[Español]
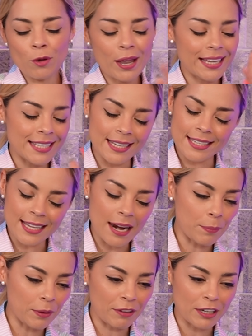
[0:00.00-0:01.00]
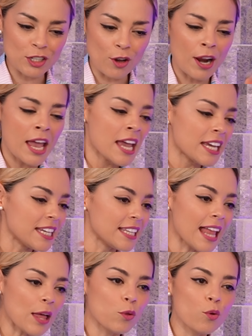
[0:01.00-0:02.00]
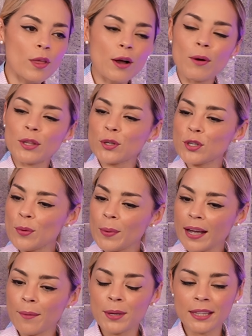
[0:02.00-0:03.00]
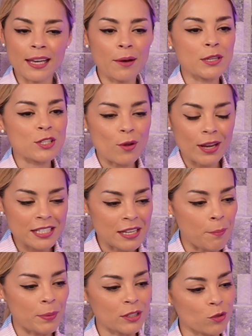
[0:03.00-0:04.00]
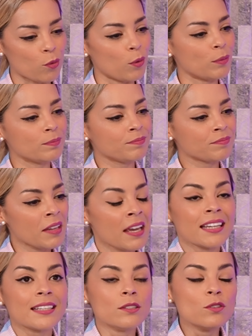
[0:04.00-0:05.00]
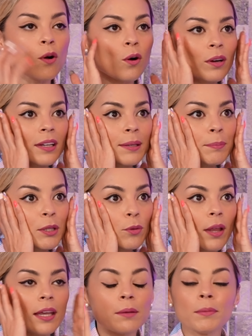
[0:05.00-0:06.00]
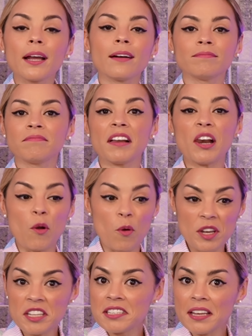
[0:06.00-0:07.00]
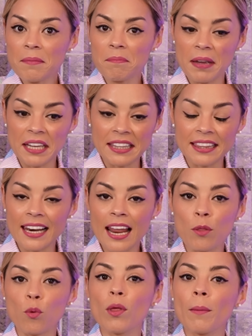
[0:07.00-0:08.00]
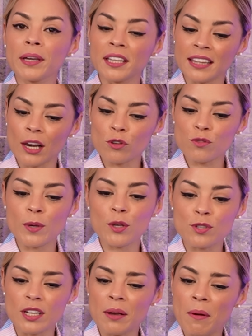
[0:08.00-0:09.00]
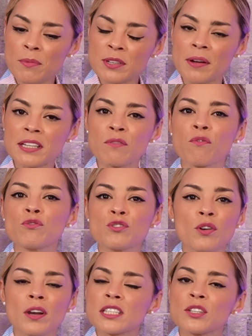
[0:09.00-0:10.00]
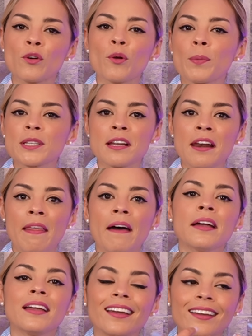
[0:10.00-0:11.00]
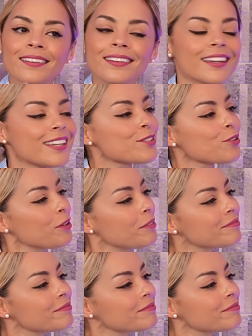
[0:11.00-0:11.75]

No existe la perfección. Y la duda cuando yo me cambié de televisora siempre tuvo. No, y mi duda, y mira, lo hice, me quité la duda, me quité los miedos, dije, vamos a ver si funciona, si no, no pasa nada. Y aquí estoy,